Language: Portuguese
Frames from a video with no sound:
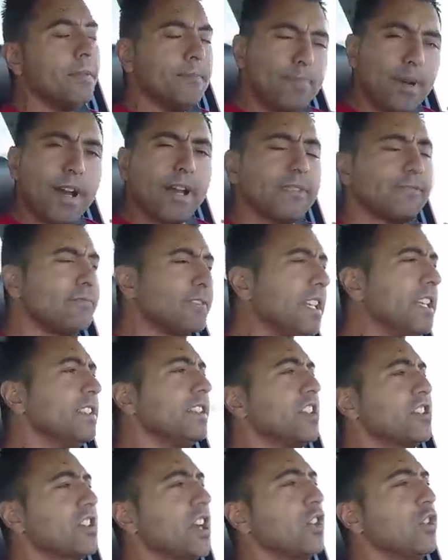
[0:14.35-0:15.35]
pá,
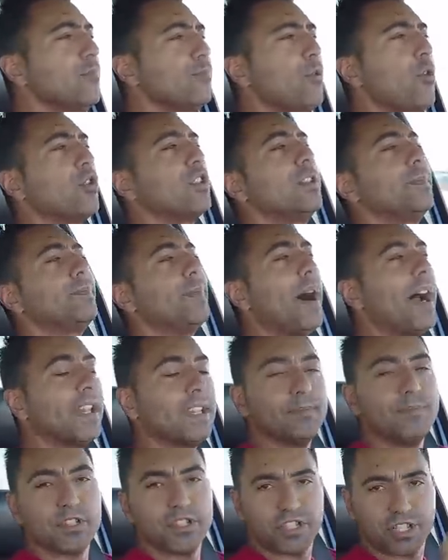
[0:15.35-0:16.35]
tenho deixado um pouco de
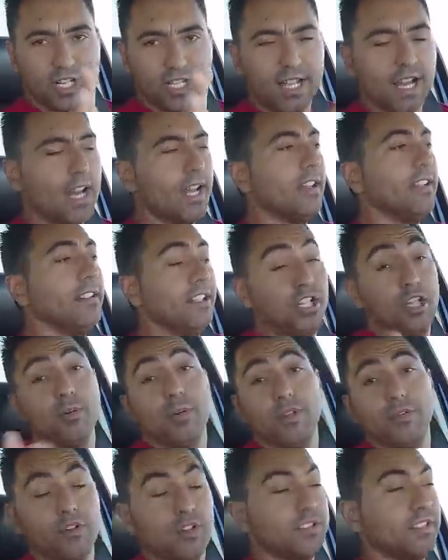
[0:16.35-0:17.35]
parte, mas se calhar,
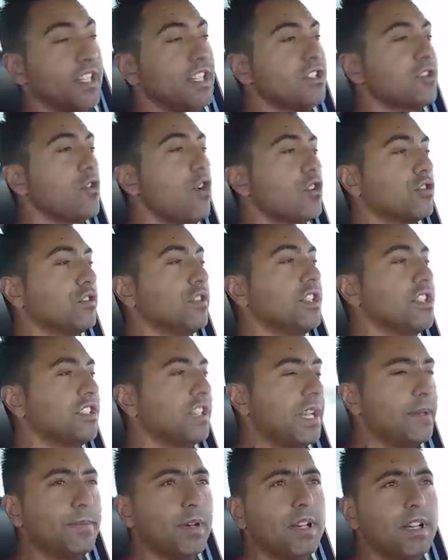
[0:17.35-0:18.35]
digam aí vocês se gostam
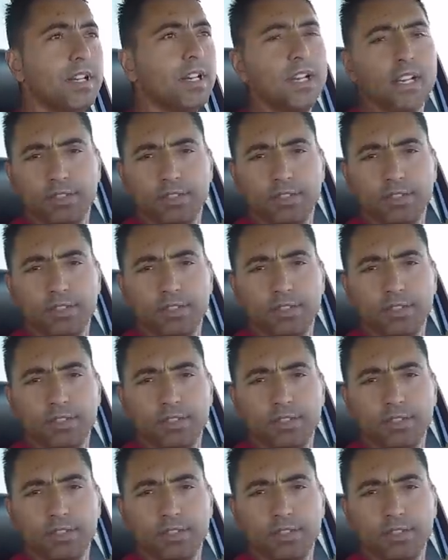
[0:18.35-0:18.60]
deste tema,